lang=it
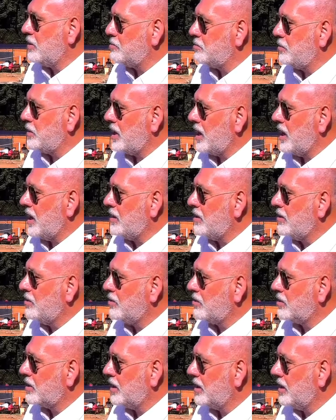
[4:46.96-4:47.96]

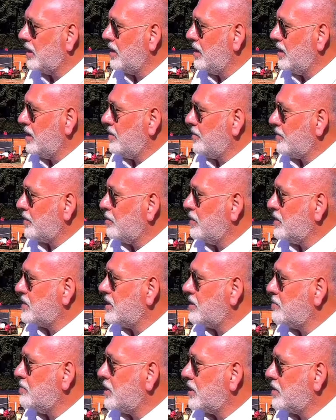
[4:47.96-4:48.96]
sperando che
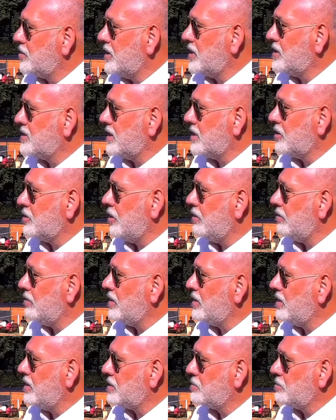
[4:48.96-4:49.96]
questa emergenza
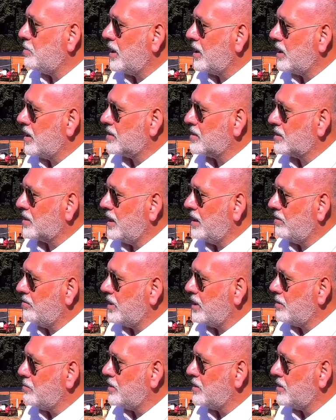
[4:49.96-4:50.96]
Covid sparisca
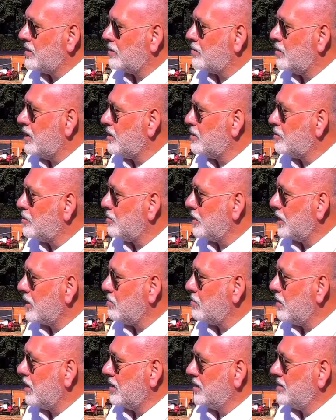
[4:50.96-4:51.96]
veramente quanto
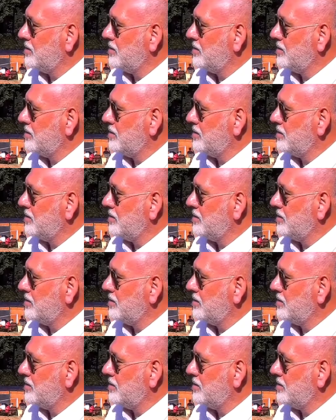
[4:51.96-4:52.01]
prima.